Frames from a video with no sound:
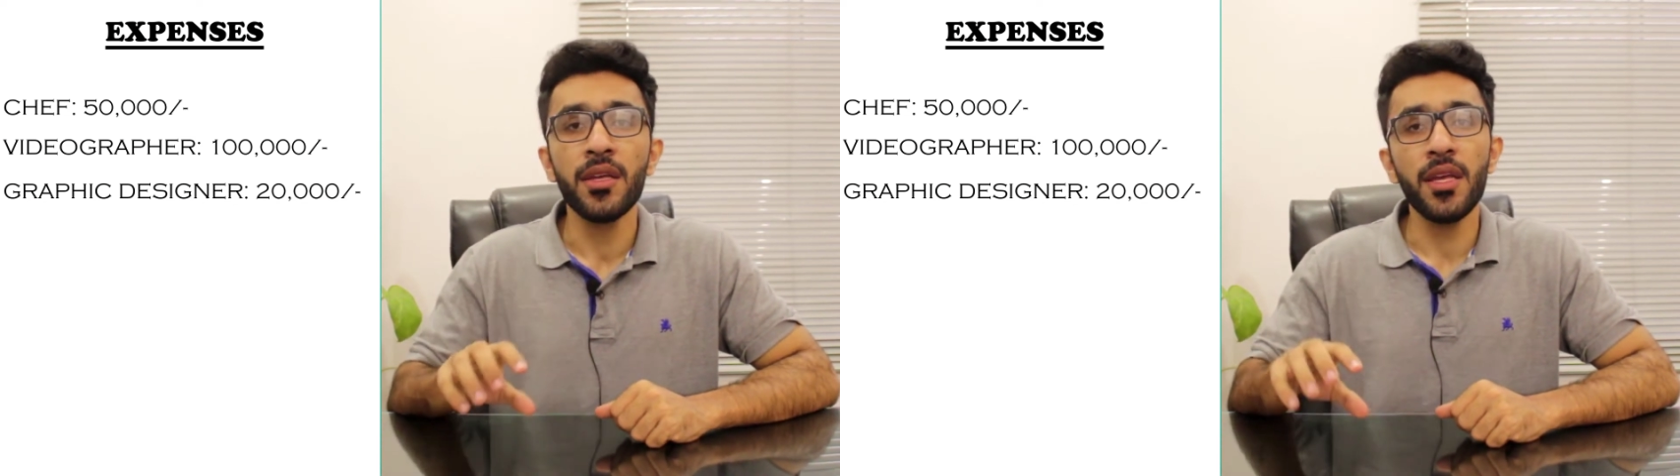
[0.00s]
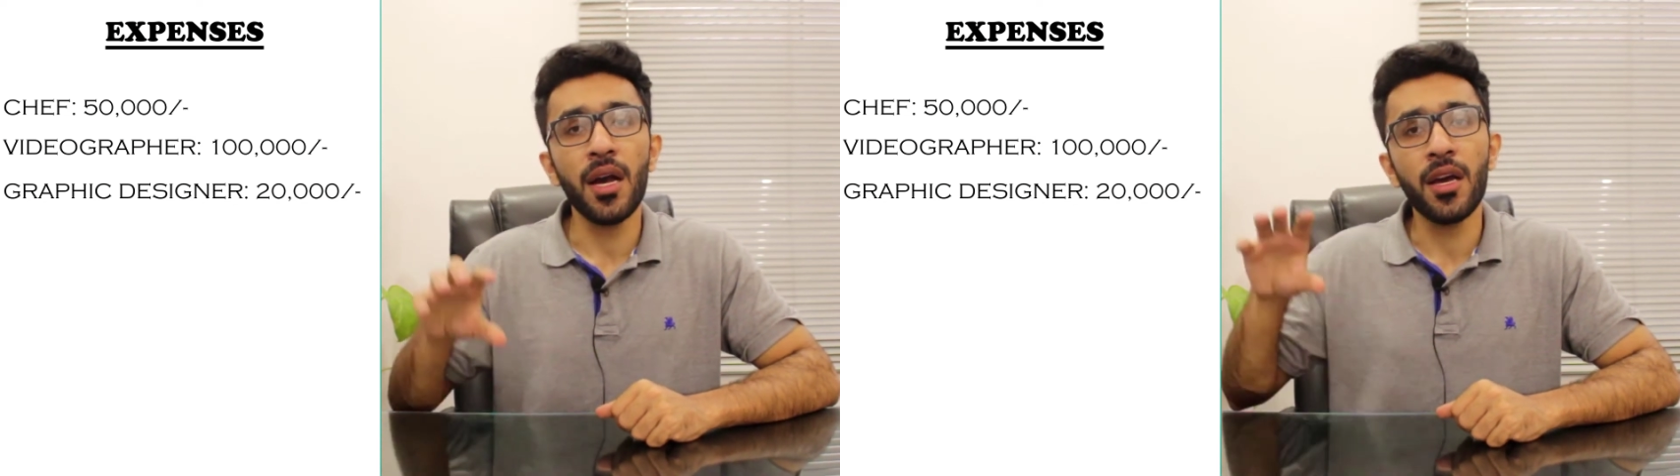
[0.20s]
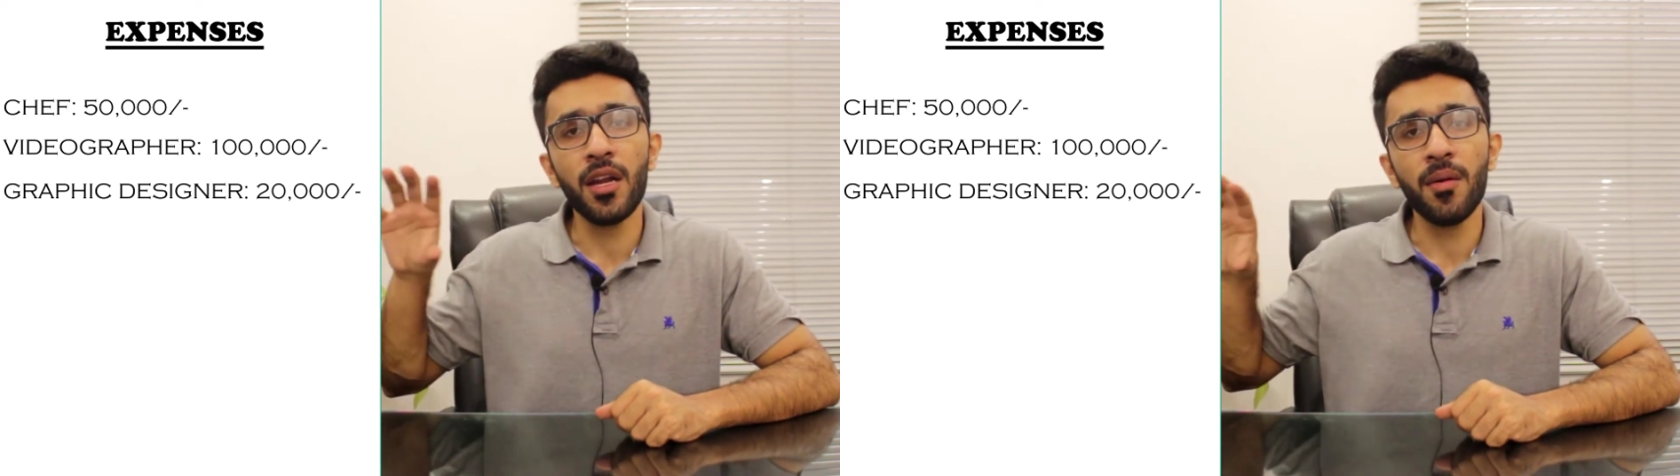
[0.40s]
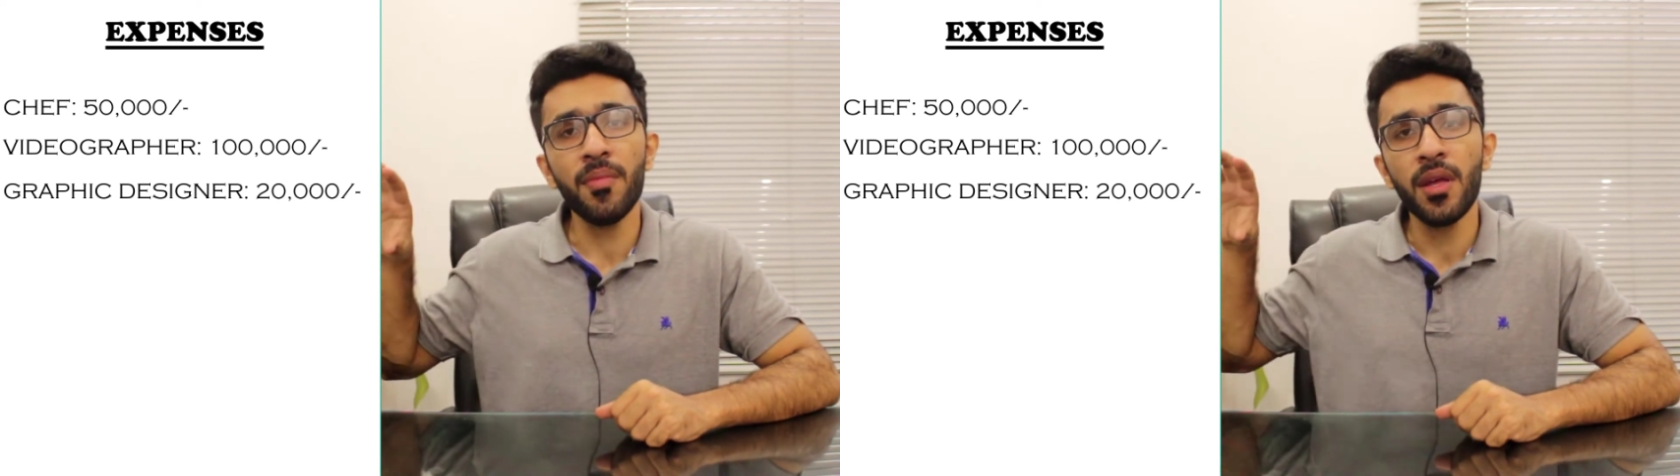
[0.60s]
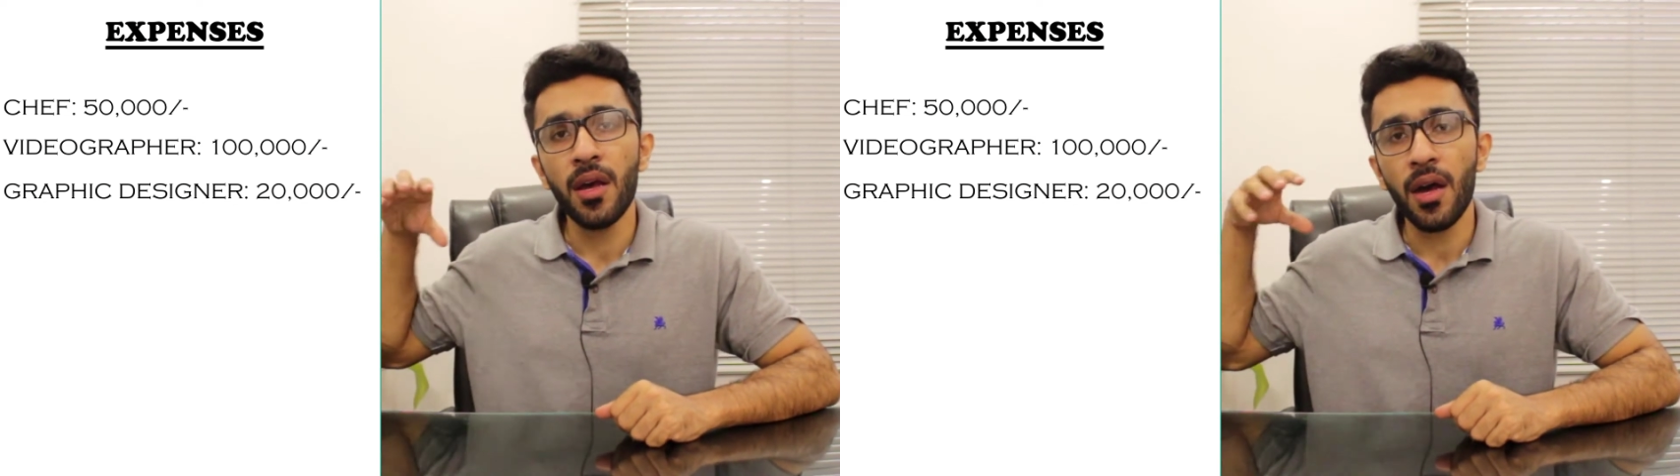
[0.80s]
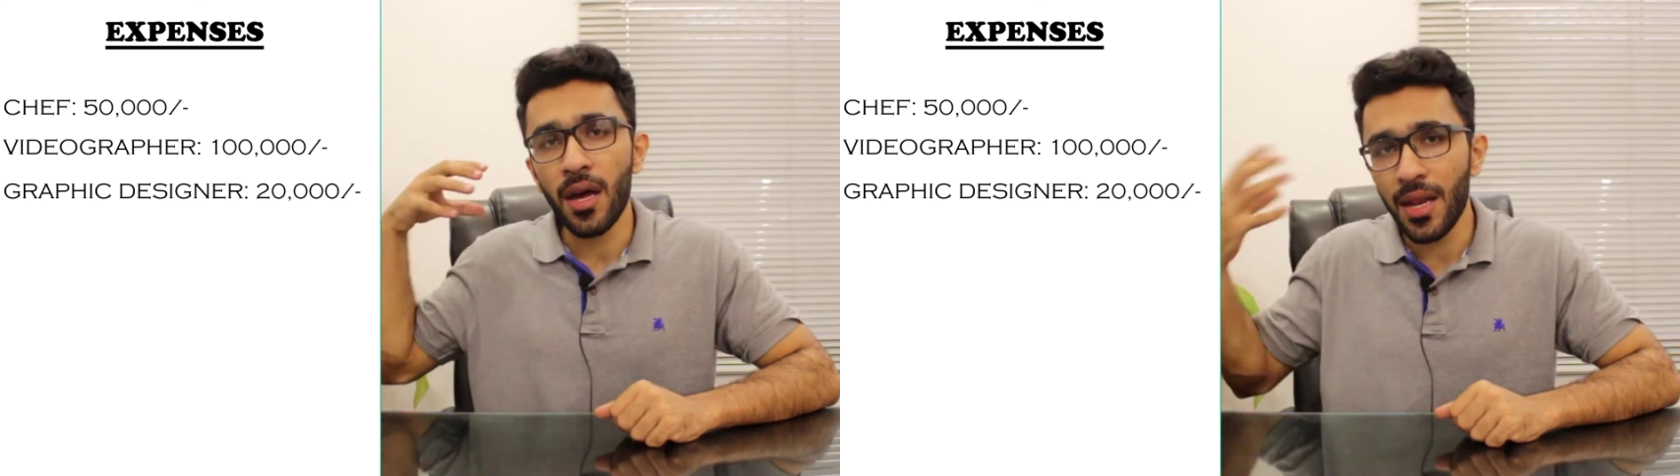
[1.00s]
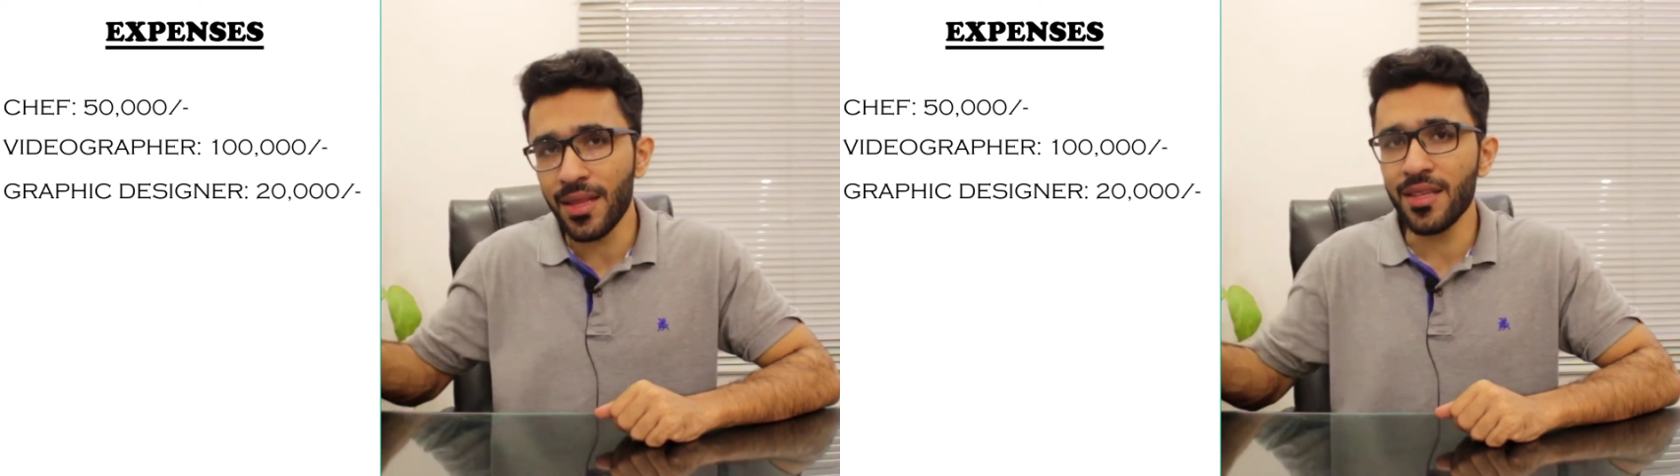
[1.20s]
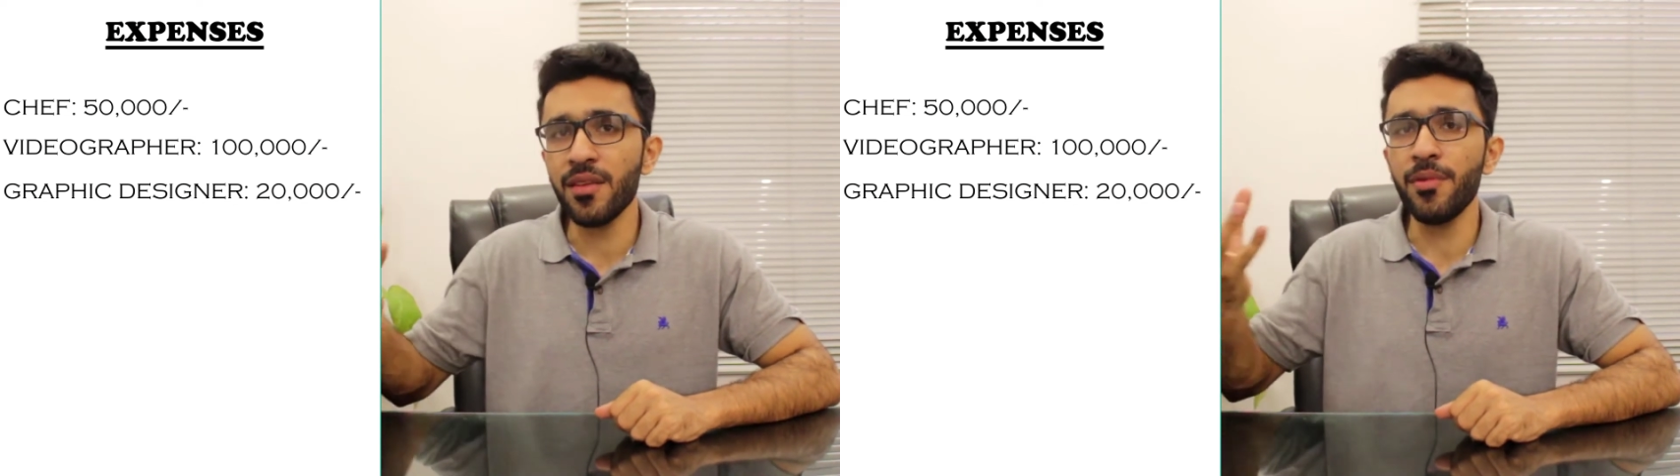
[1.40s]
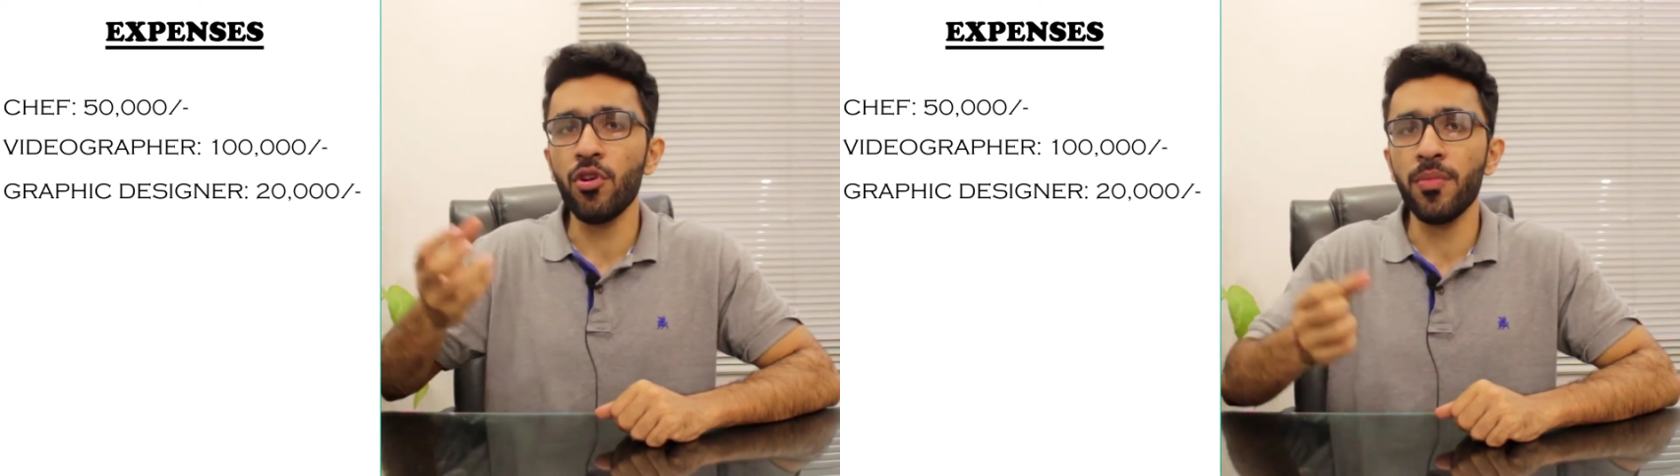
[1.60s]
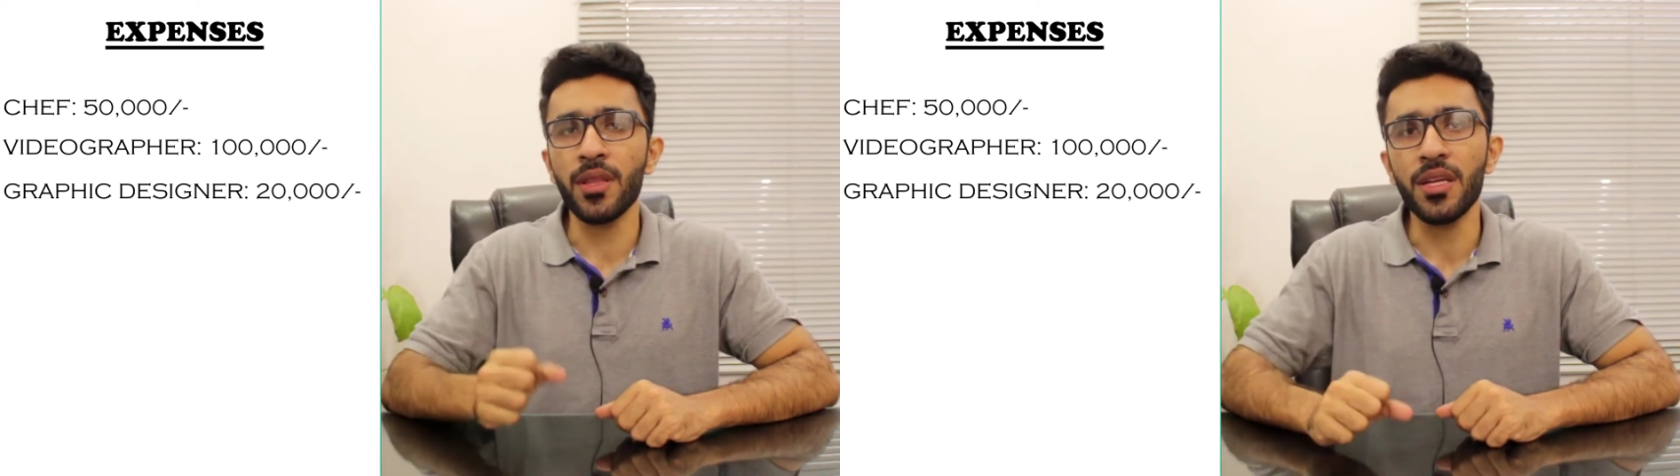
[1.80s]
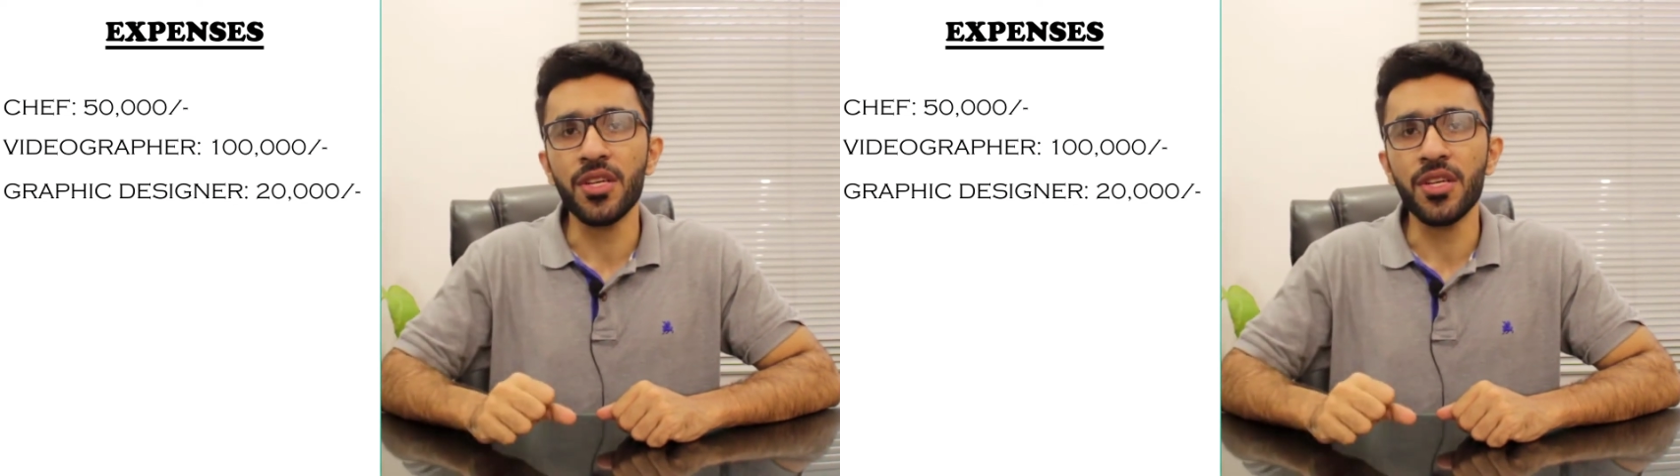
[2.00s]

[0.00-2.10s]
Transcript: या अगर हम अलहदा से भी कोई बंदा